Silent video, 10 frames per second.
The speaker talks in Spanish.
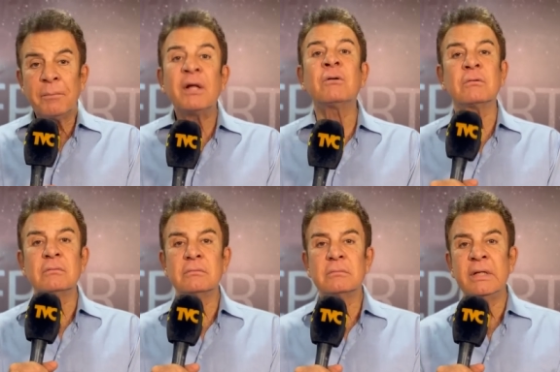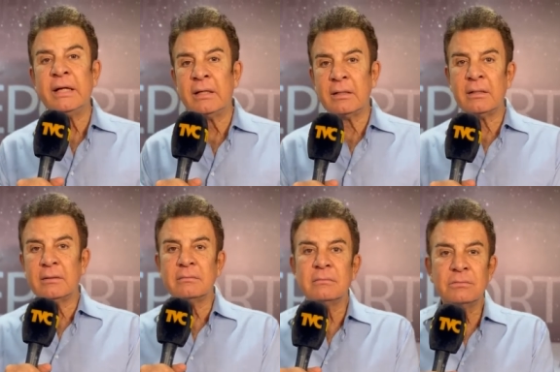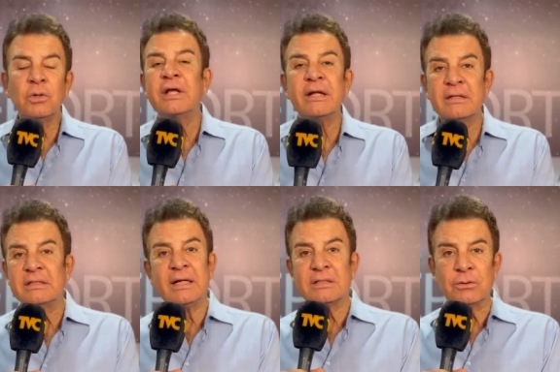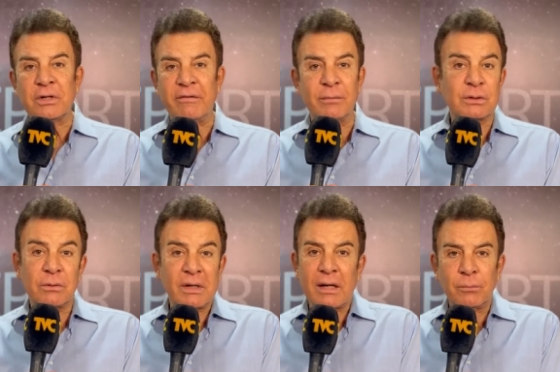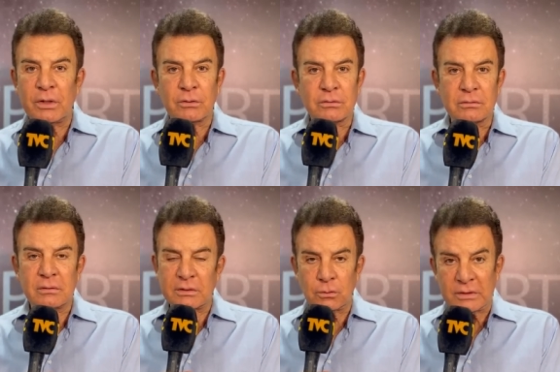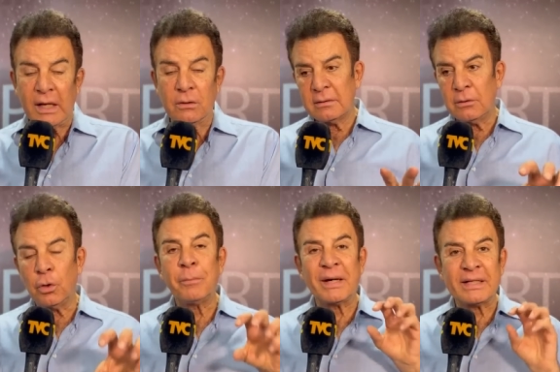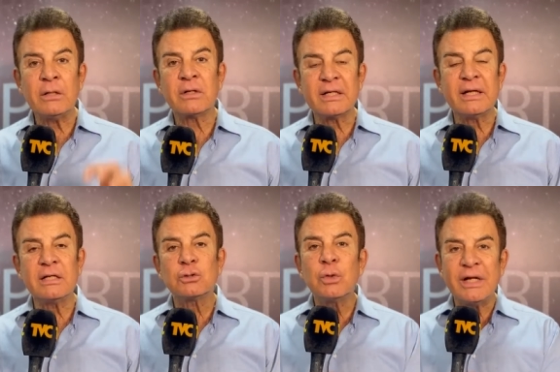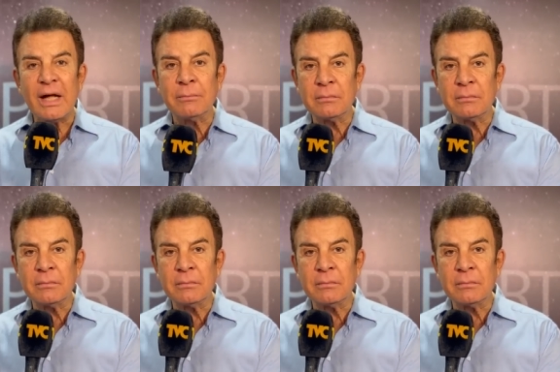Pero eh, no quiere decir esto que vamos a lograr buenos resultados. Los partidos que tiene Surinam